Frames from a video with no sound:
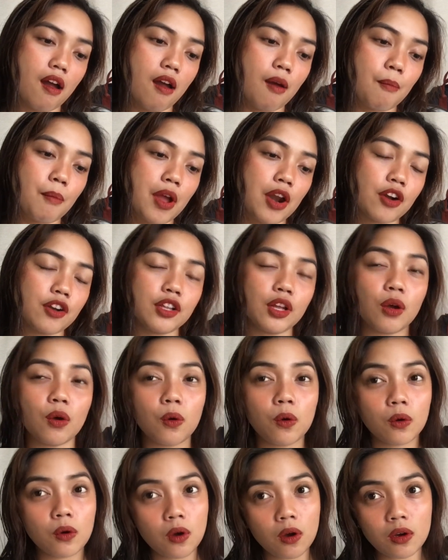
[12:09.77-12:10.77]
Meron
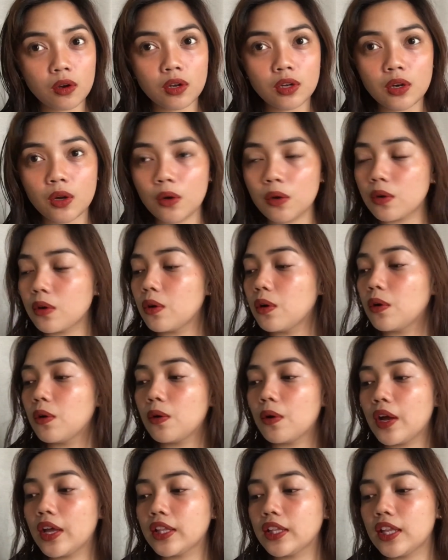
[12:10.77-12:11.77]
akong Coco
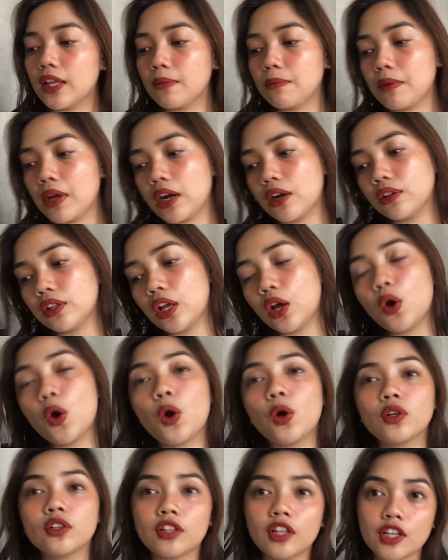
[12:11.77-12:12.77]
Loco and then meron
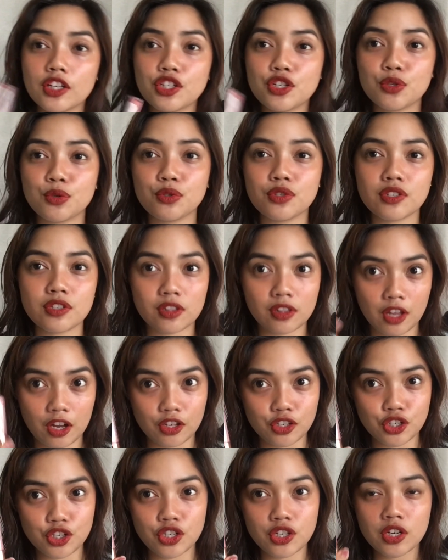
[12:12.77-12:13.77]
akong Luscious
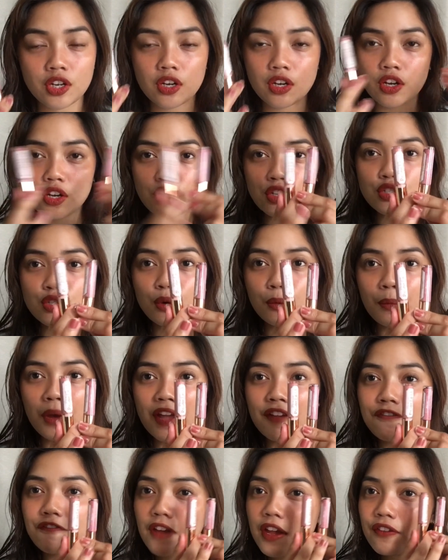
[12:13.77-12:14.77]
Lush. So
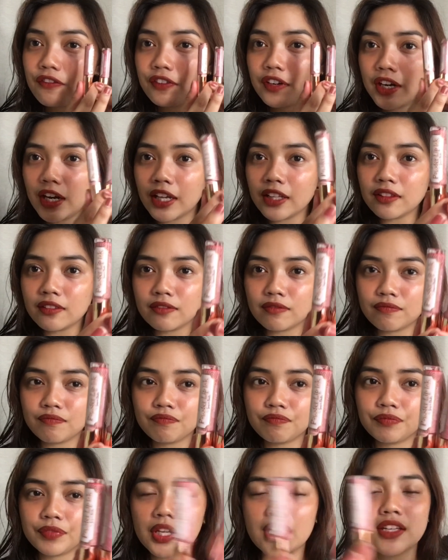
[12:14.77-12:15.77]
my favorite
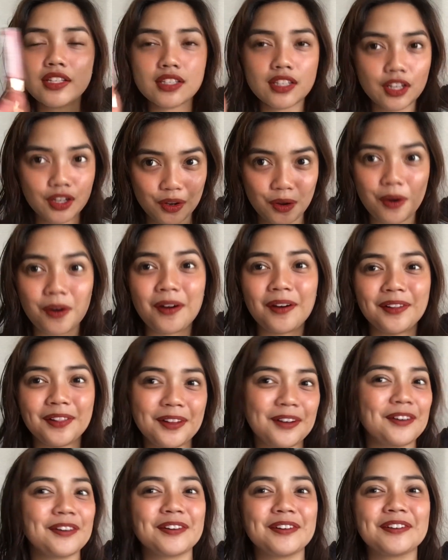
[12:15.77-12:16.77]
is the Coco
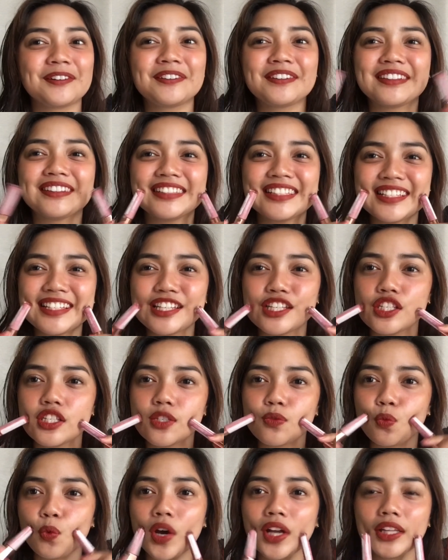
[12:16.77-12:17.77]
Loco. This is
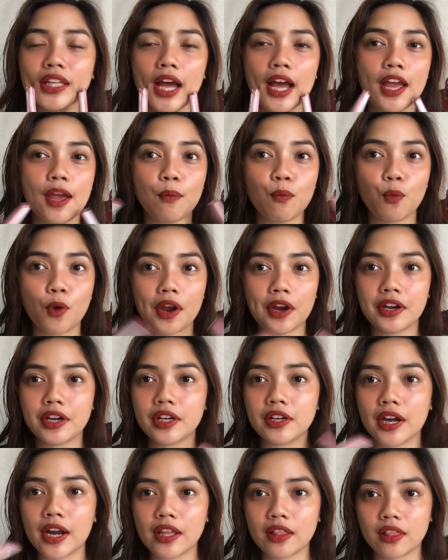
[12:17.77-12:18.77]
what I am
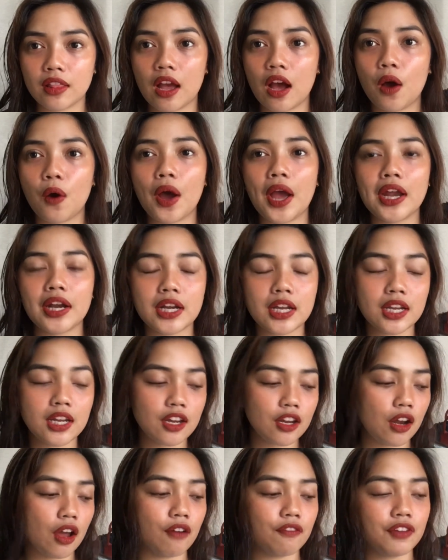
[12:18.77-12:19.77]
wearing right now. I
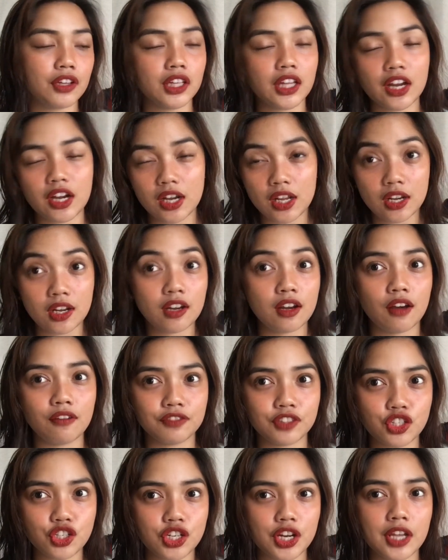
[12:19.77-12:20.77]
really love it. I really
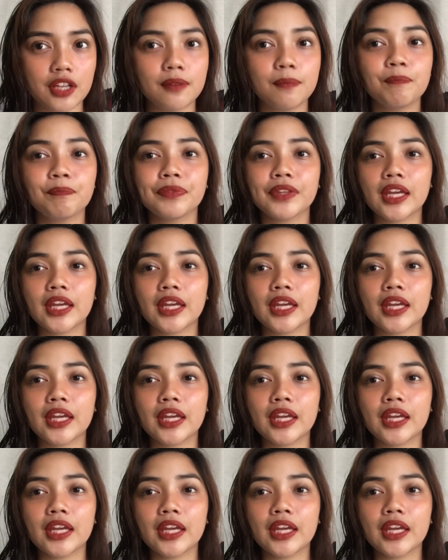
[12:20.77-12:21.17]
love the shade.